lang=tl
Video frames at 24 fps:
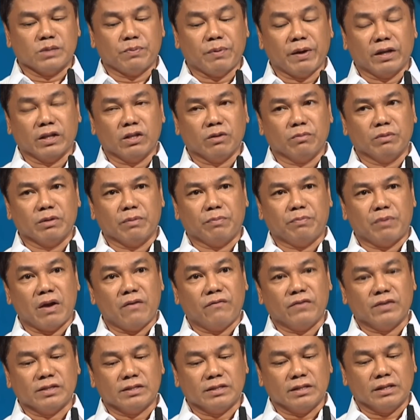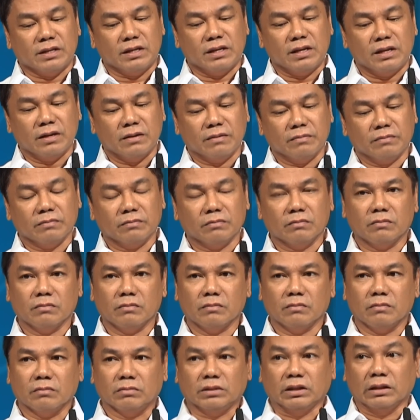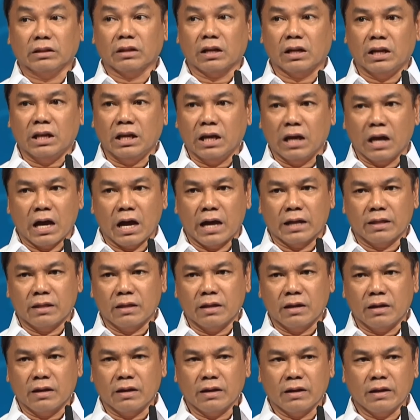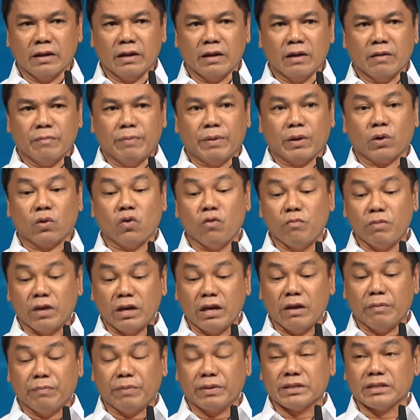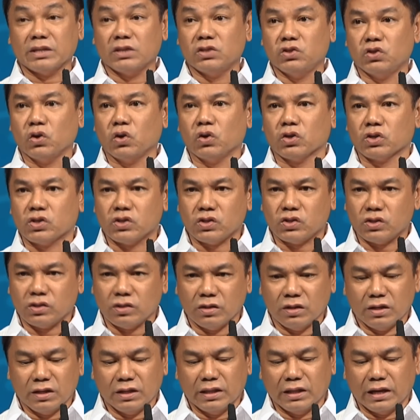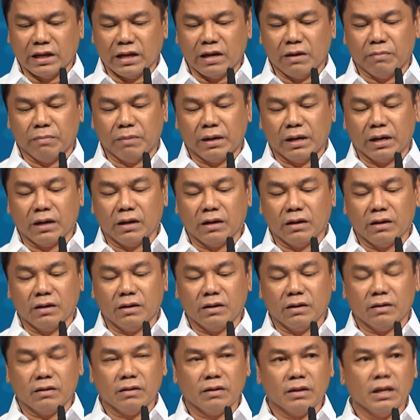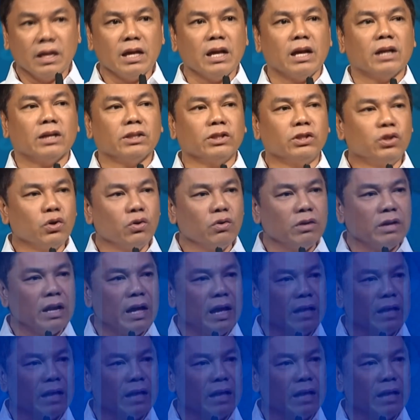in spite of the prophecy, tinaningan, pero humingi pa sa Diyos ng habag. Do